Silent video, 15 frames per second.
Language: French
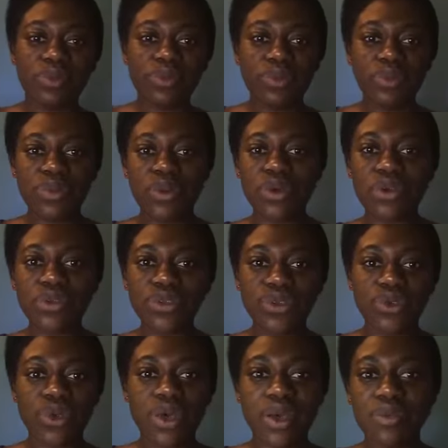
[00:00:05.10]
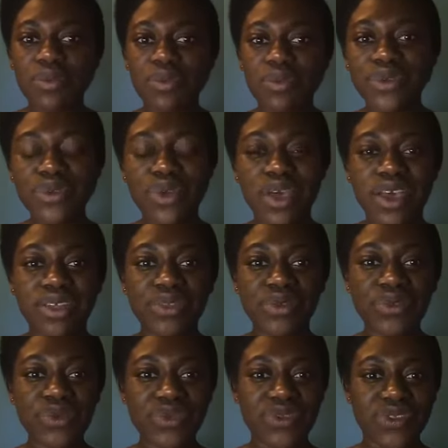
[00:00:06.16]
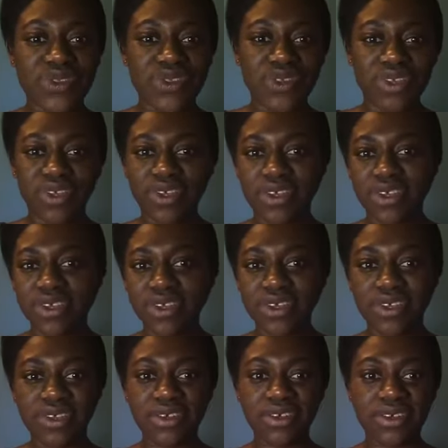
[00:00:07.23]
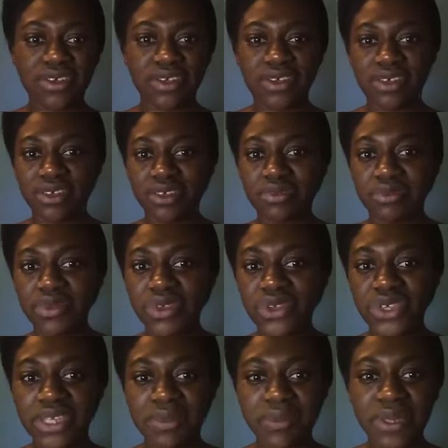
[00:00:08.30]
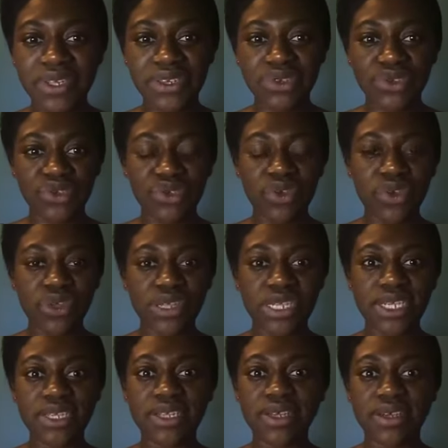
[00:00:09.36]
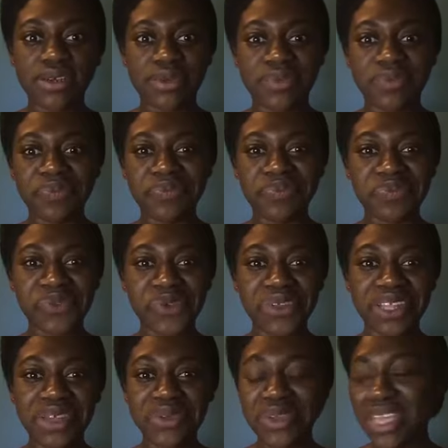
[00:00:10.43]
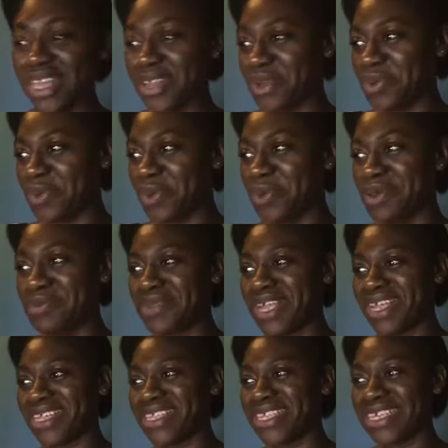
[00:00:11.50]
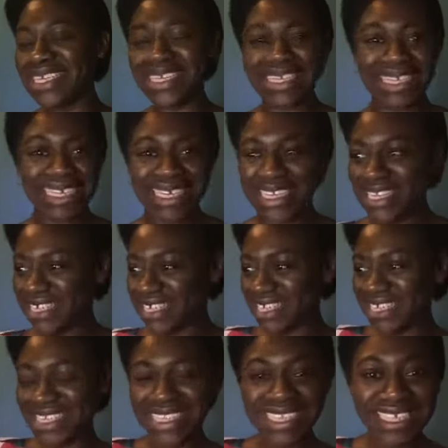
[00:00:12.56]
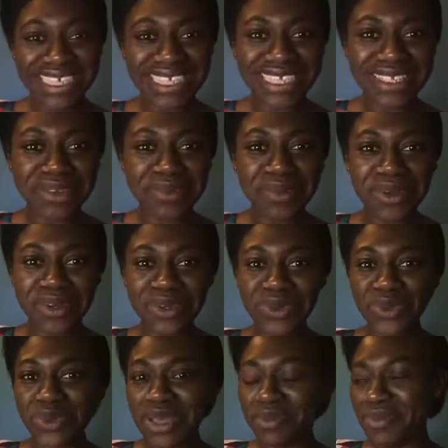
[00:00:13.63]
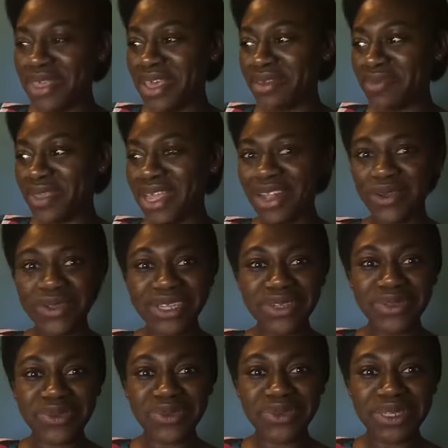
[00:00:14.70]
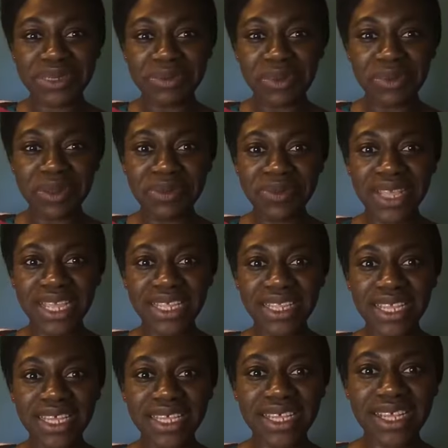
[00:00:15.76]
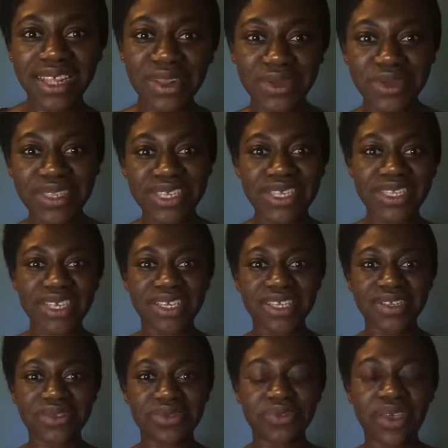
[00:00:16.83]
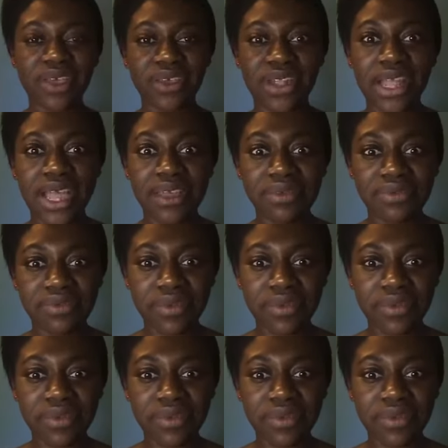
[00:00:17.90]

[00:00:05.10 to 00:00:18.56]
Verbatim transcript: Bonsoir, bonsoir à tous. je ne sais pas si je suis en ligne. On a eu quelques problèmes techniques. Décidément, nous à Bia on a toujours des problèmes techniques lorsqu'il s'agit de faire un live.